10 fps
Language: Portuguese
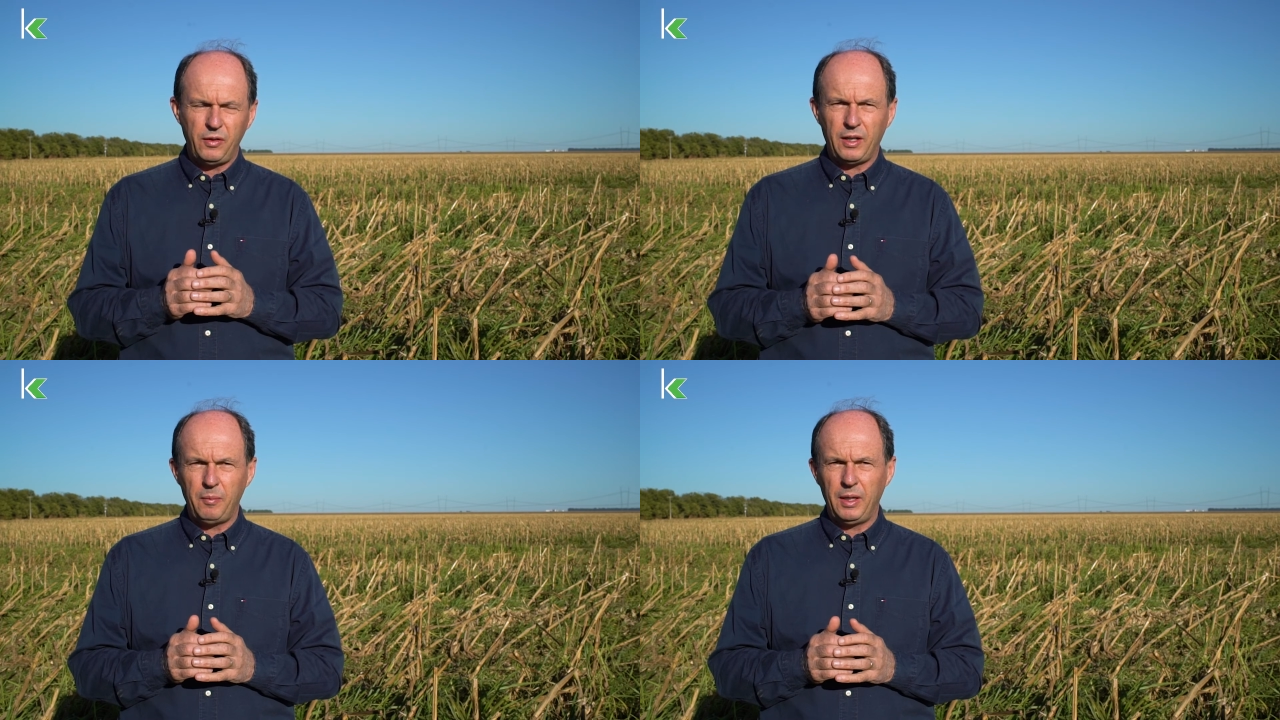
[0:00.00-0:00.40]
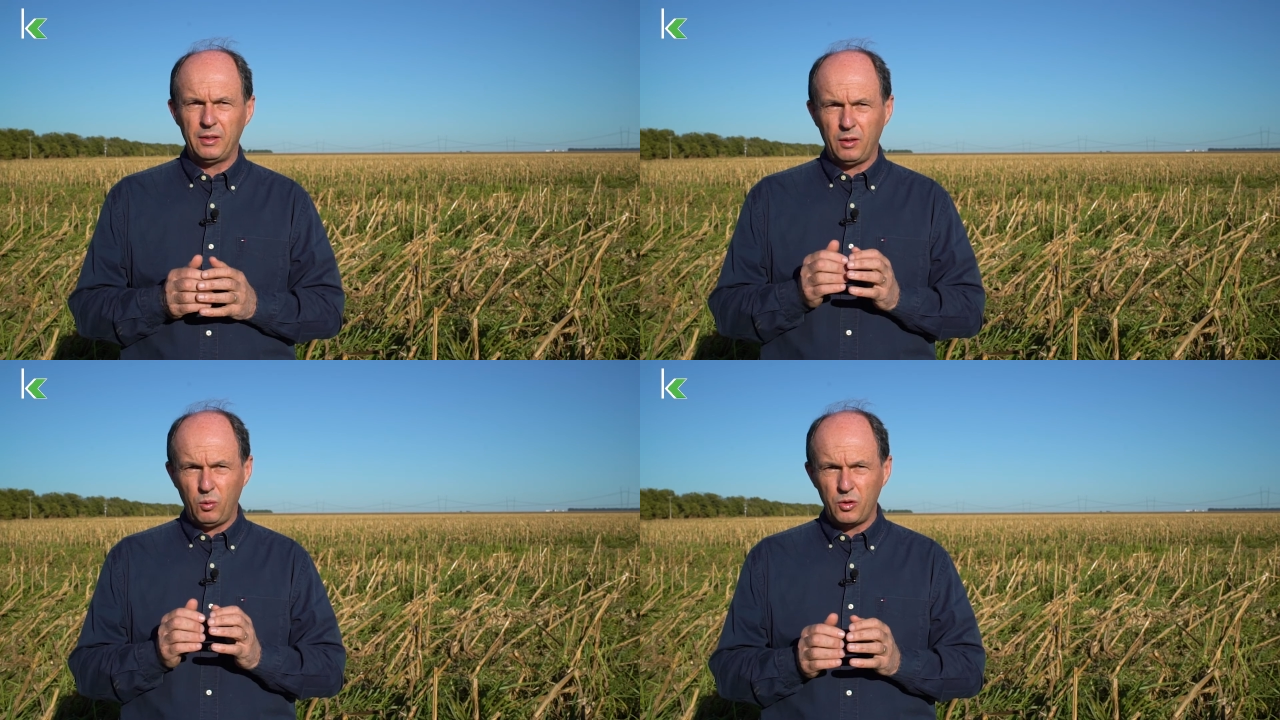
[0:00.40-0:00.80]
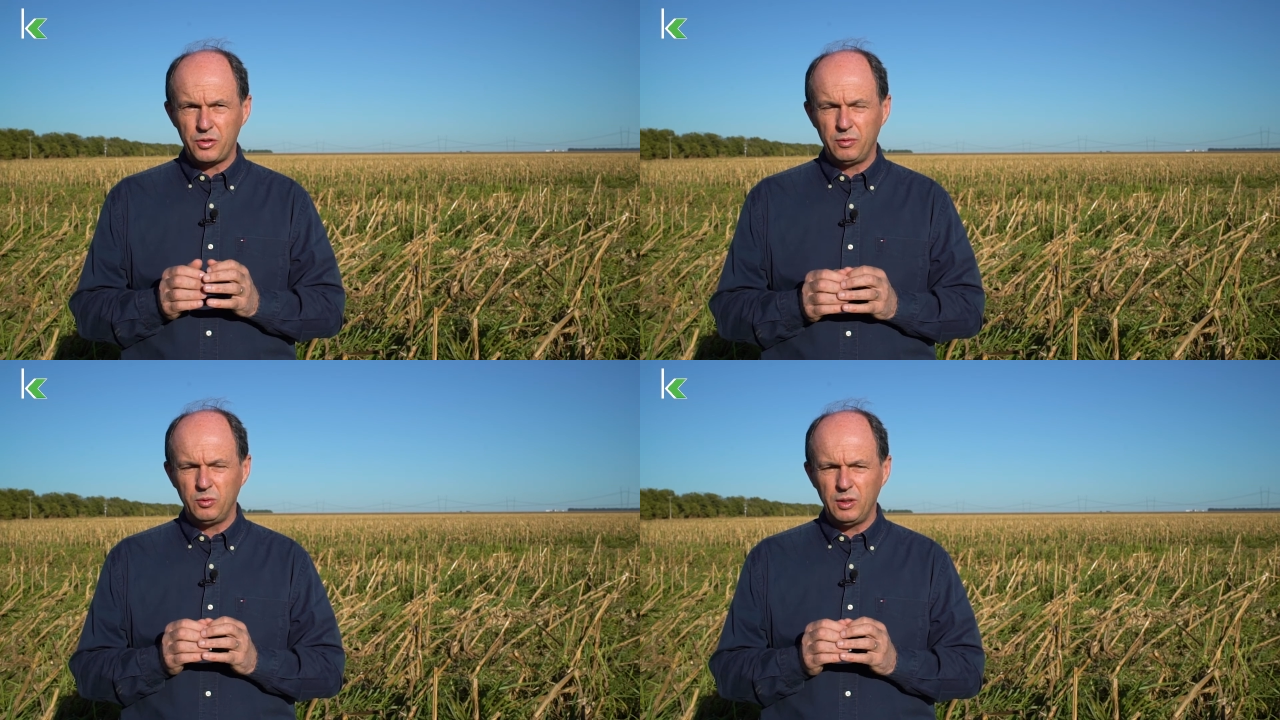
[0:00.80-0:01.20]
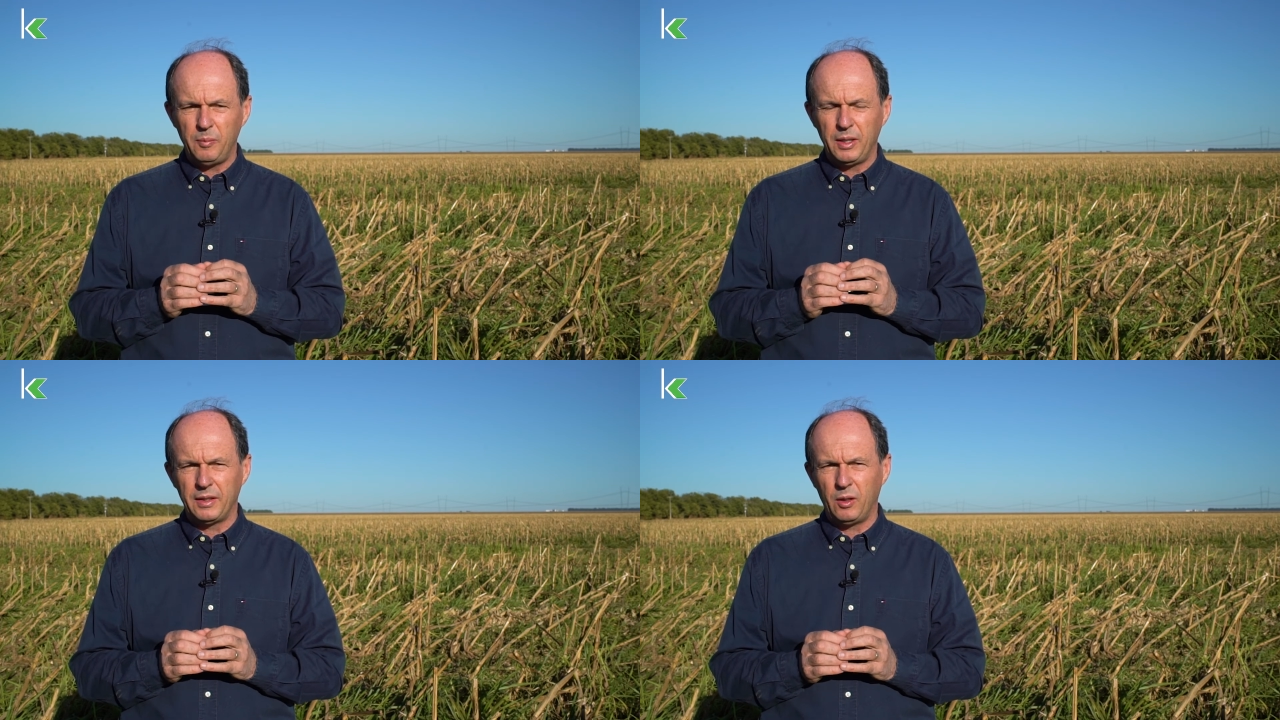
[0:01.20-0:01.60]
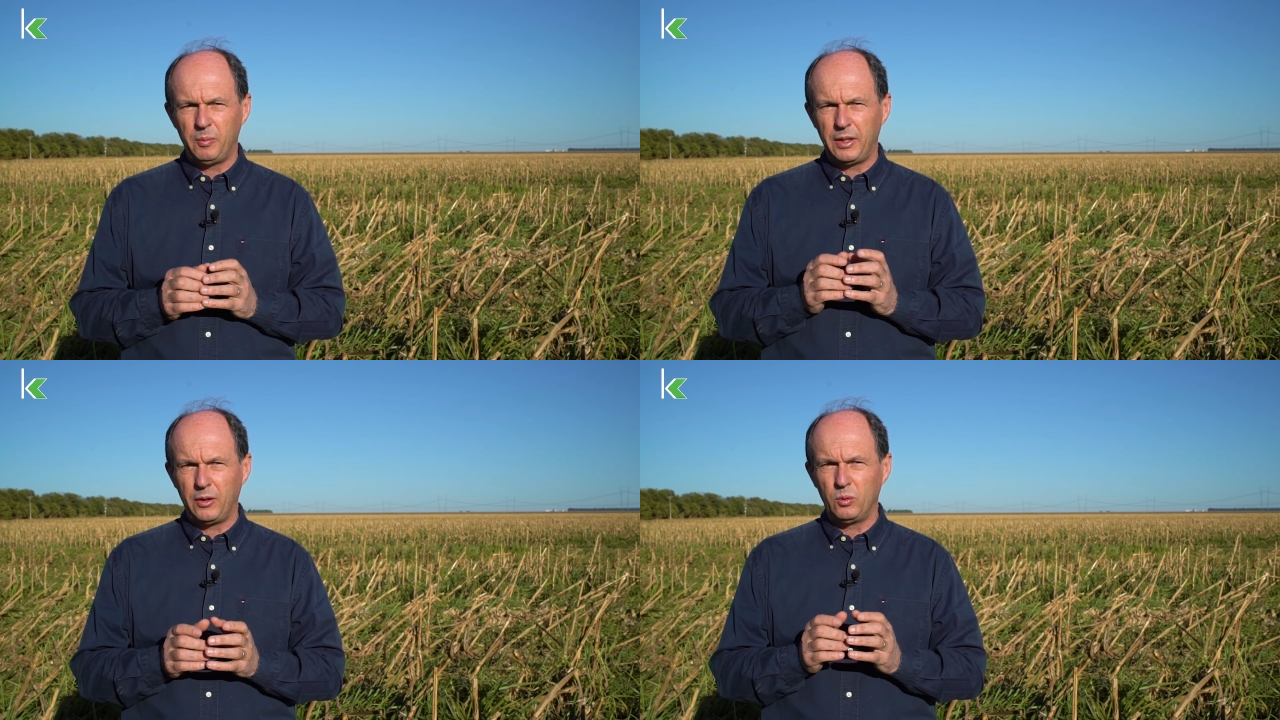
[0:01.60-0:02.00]
ferramenta hoje fundamental
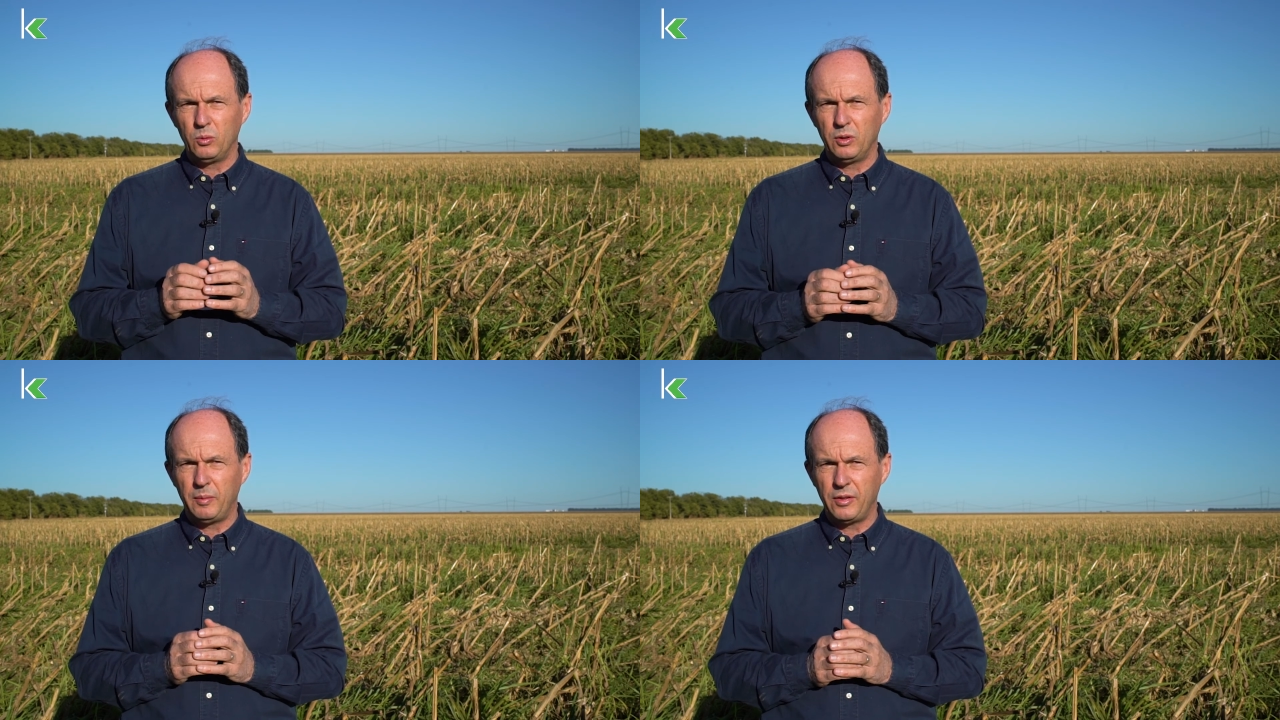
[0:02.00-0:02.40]
para a agricultura